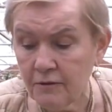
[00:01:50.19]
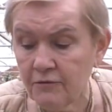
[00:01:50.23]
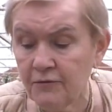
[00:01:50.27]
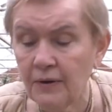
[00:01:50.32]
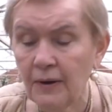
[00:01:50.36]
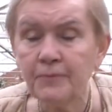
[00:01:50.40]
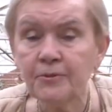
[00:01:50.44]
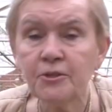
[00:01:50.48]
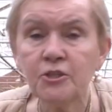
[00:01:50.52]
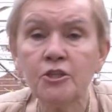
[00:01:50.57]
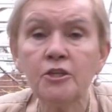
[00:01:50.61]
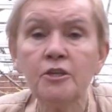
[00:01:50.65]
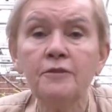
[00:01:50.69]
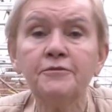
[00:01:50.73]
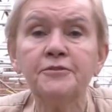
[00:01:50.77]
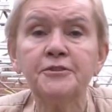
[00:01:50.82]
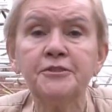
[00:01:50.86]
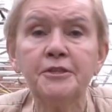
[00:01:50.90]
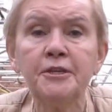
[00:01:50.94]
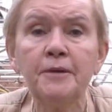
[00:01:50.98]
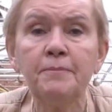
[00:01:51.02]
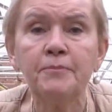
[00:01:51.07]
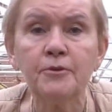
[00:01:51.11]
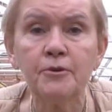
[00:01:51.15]
Вообще
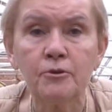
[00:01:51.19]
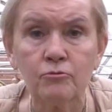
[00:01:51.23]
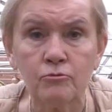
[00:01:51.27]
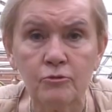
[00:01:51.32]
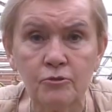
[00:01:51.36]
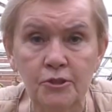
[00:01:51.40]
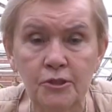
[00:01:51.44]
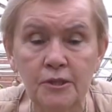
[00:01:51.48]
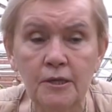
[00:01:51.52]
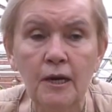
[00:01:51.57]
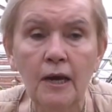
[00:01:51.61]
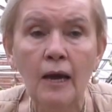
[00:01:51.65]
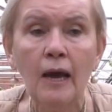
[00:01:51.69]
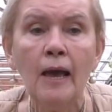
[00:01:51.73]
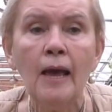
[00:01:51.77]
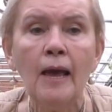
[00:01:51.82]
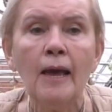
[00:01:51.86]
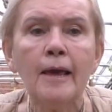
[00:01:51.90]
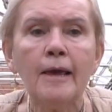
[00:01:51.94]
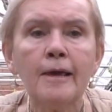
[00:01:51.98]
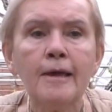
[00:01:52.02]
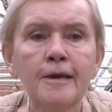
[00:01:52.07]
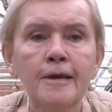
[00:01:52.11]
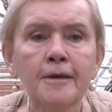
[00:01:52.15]
все пирози
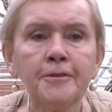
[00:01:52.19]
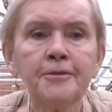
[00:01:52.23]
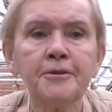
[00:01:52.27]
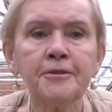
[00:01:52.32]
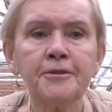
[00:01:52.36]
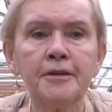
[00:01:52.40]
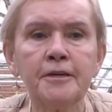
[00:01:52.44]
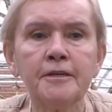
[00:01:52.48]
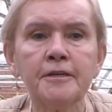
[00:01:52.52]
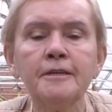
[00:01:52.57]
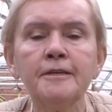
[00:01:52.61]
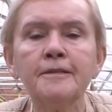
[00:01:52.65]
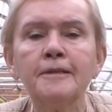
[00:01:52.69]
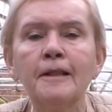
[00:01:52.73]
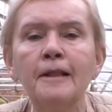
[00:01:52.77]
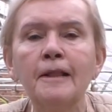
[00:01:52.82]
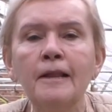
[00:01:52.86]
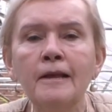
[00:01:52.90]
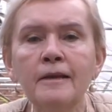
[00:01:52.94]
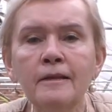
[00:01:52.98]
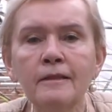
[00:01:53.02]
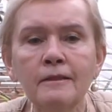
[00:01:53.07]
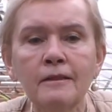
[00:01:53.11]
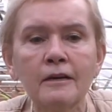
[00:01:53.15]
это такие
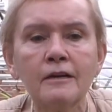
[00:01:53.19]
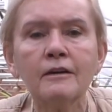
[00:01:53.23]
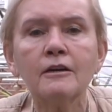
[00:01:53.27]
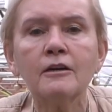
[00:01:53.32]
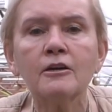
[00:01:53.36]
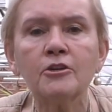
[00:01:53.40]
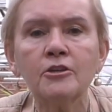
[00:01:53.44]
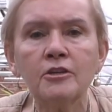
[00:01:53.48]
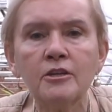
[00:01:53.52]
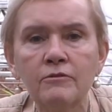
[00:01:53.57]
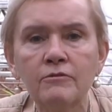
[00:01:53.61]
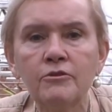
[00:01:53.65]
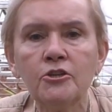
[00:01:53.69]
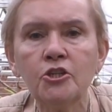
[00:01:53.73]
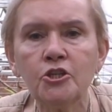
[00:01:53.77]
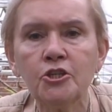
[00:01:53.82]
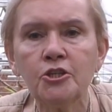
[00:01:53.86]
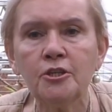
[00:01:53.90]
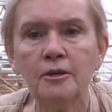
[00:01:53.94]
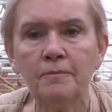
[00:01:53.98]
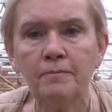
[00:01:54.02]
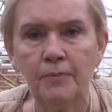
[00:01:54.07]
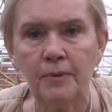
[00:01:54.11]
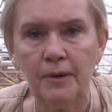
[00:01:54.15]

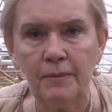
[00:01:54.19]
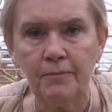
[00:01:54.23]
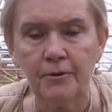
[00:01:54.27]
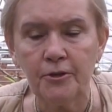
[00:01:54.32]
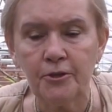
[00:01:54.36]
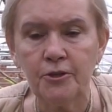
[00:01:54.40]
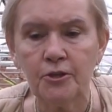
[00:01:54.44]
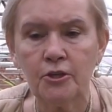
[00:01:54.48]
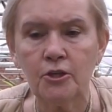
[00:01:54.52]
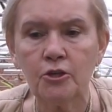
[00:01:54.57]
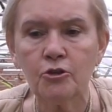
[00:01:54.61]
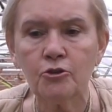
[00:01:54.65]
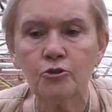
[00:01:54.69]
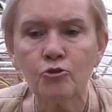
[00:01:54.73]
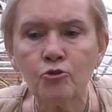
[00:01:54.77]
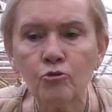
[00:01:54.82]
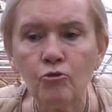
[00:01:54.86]
длиннокорневичные папоротники.